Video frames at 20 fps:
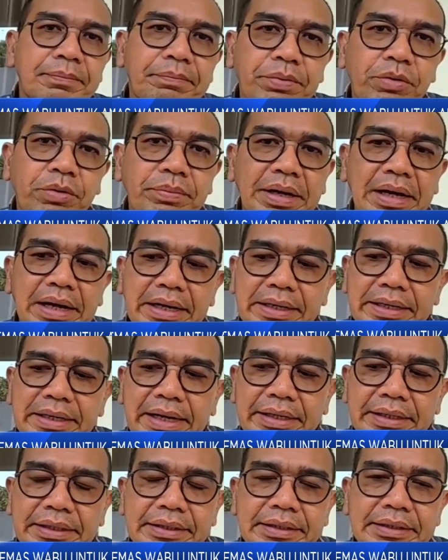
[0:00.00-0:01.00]
uh, perubahan
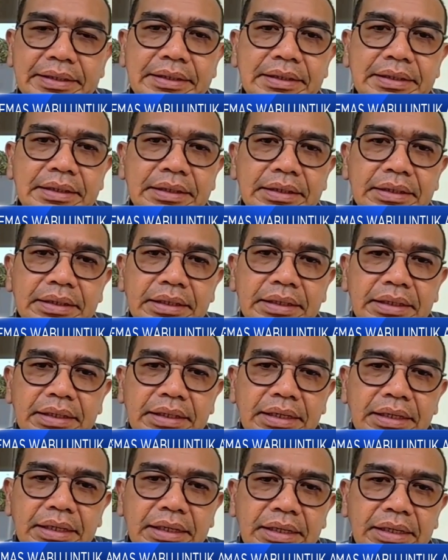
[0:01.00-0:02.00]
dari
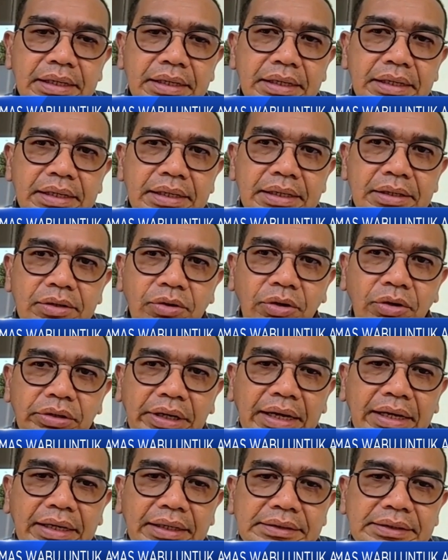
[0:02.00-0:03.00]
uh,
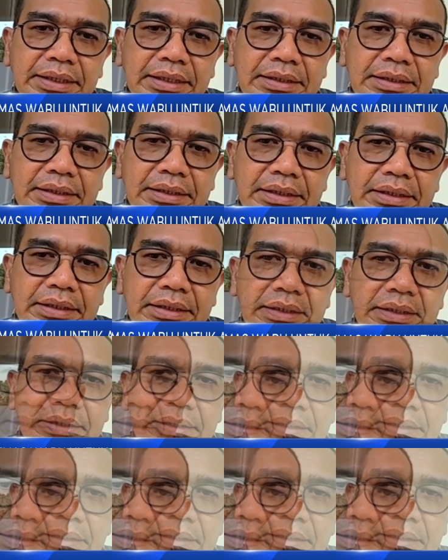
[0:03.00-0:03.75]
kontrak kerja ke